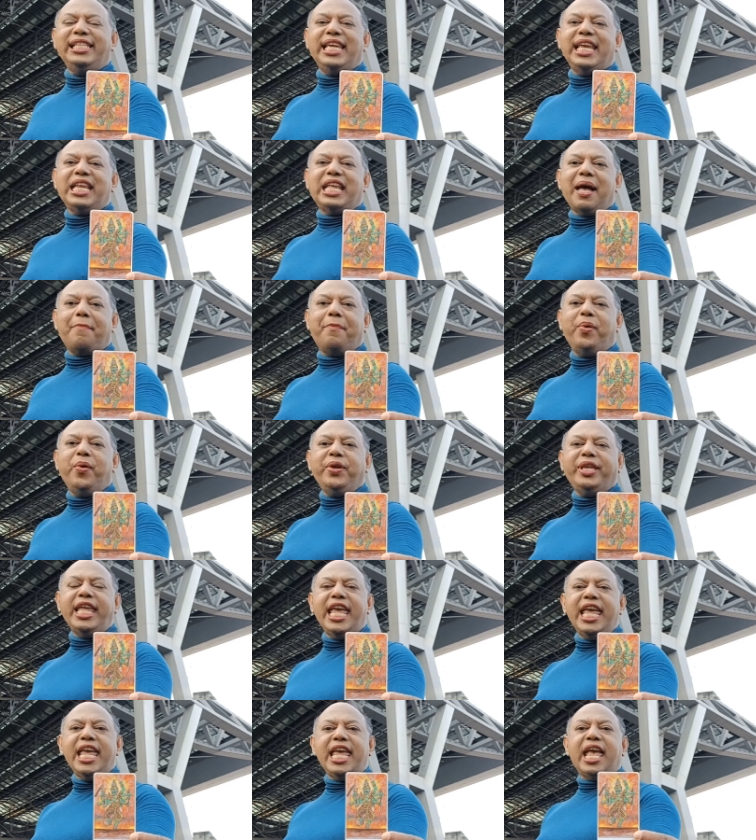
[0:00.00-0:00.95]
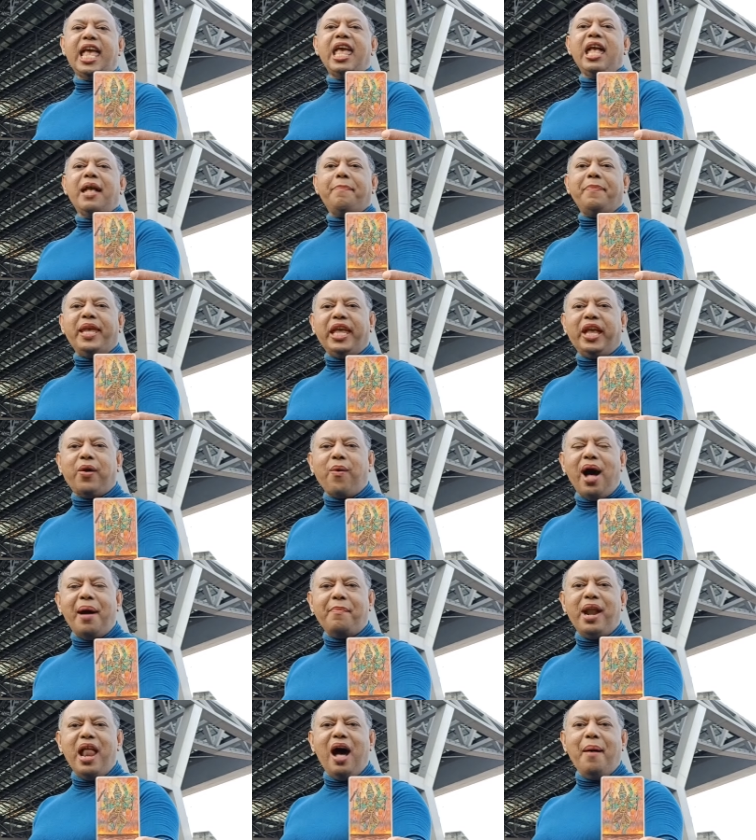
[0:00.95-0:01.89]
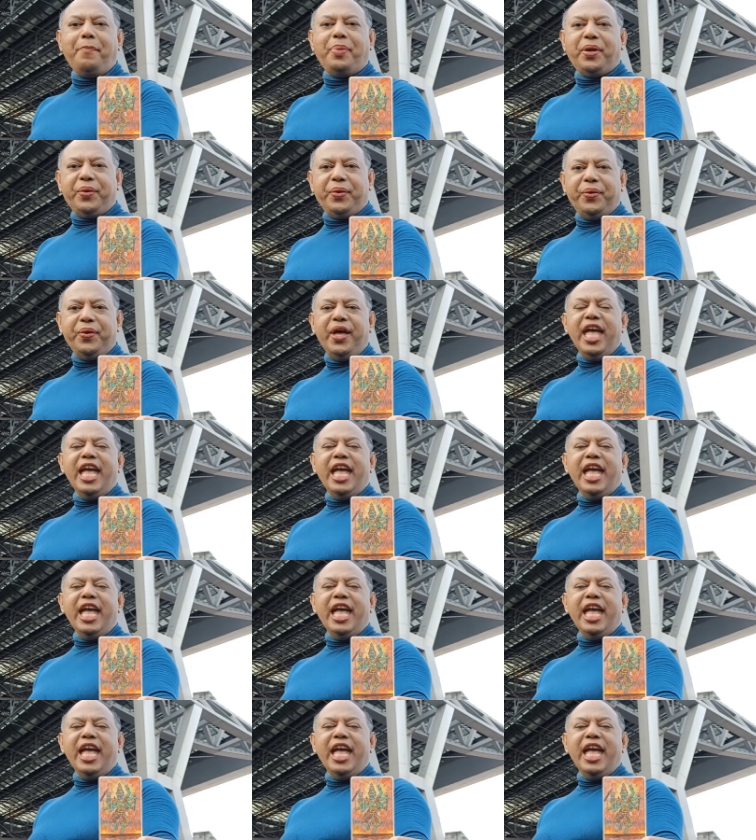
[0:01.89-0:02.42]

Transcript: ชิดกับผู้ที่มีความรอบรู้